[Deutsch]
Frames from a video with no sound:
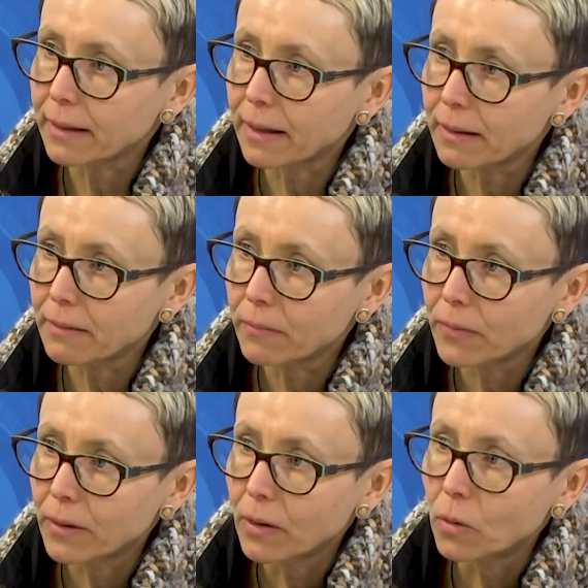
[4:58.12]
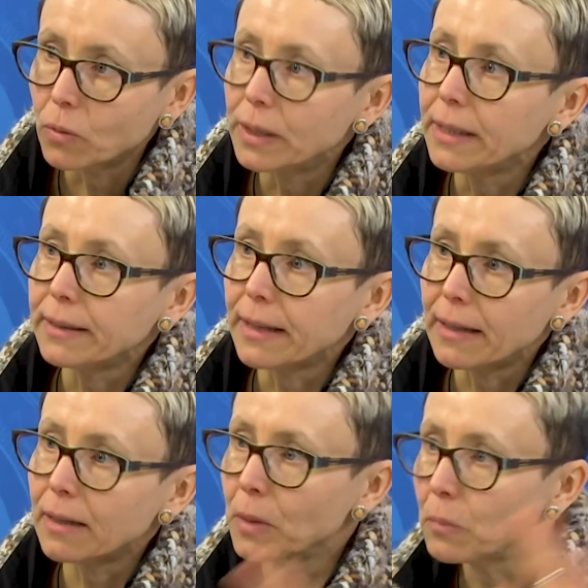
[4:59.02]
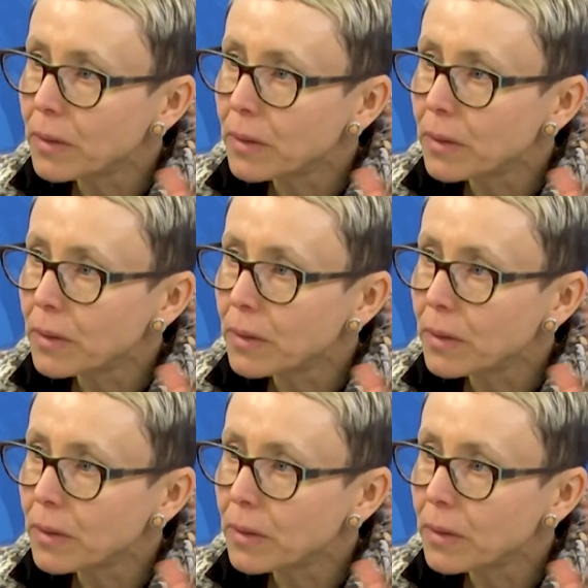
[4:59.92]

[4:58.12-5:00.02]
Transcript: reden und nicht jeder mit